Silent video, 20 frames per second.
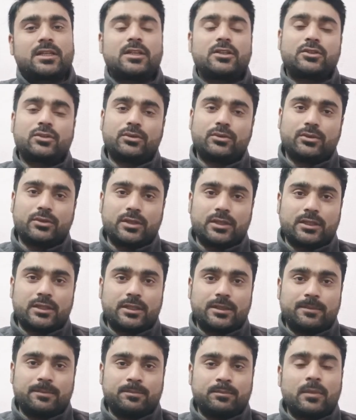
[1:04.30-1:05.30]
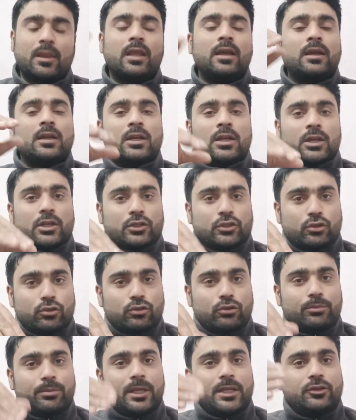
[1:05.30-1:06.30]
आना शुरू हो जाते हैं
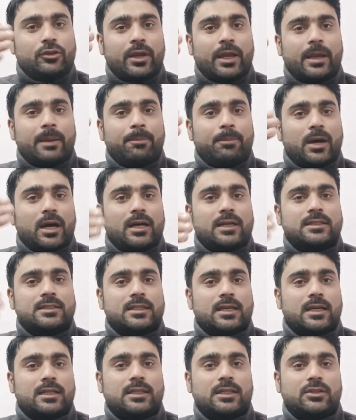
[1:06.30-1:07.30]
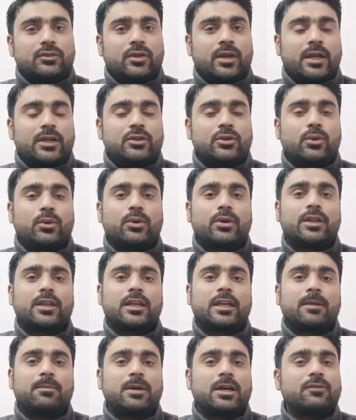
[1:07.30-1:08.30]
शुरू में जो है पाँच सात दिन जो है छोड़ने
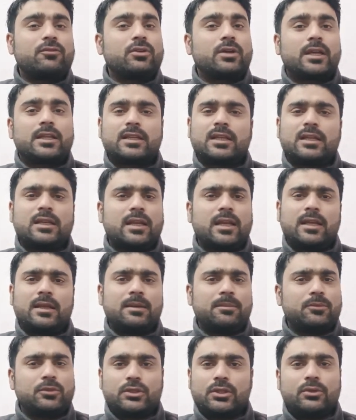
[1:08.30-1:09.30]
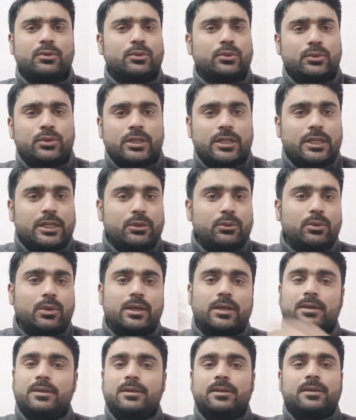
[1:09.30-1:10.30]
के बाद वो कहता है नहीं मुझे तो कुछ नहीं
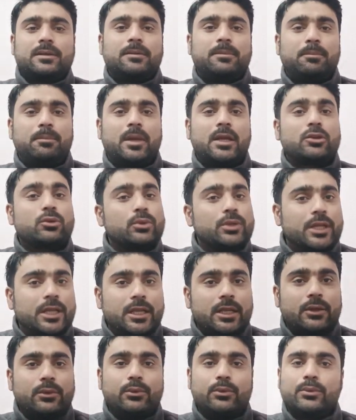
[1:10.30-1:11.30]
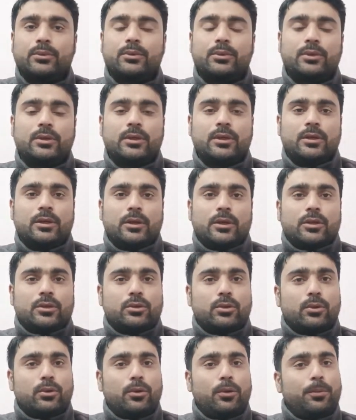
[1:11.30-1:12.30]
हुआ मैं तो ठीक हूँ
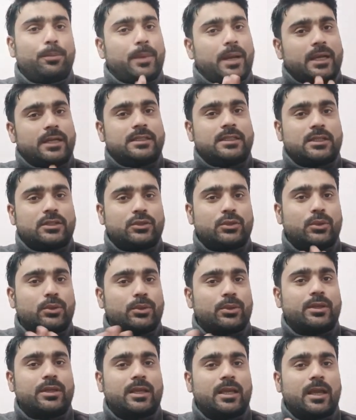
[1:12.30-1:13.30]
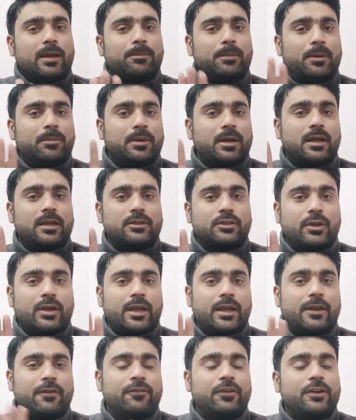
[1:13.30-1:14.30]
तो मेडिसिन छोड़ दिया मैं बड़ा जो
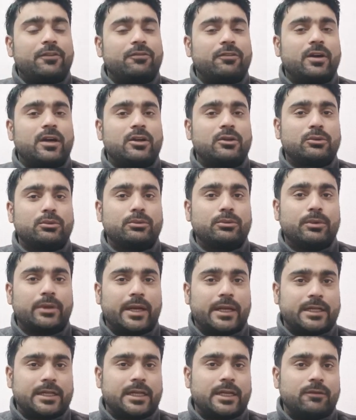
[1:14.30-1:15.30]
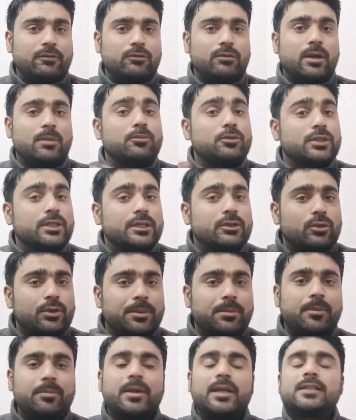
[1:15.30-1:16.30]
है फिट फाट हूँ एक्टिव हूँ मुझे कोई
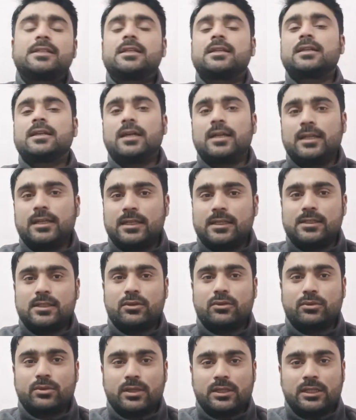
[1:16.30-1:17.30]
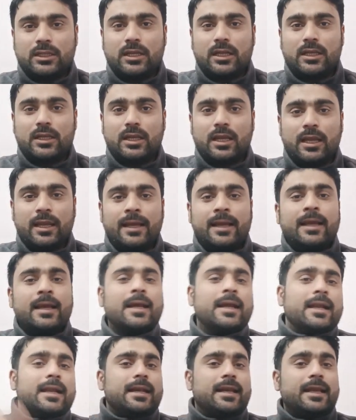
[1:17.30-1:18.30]
भी मेडिसिन खाने की ज़रूरत नहीं है
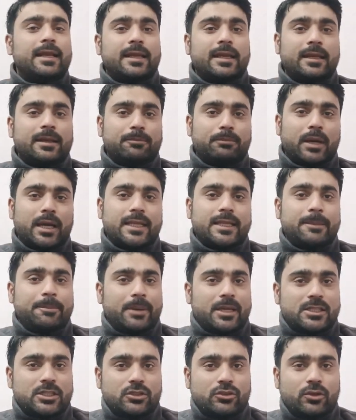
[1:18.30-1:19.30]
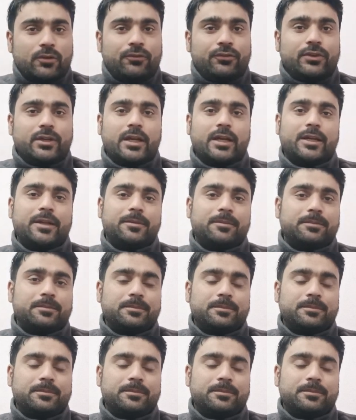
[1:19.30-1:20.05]
लेकिन बाय द पैसेज ऑफ टाइम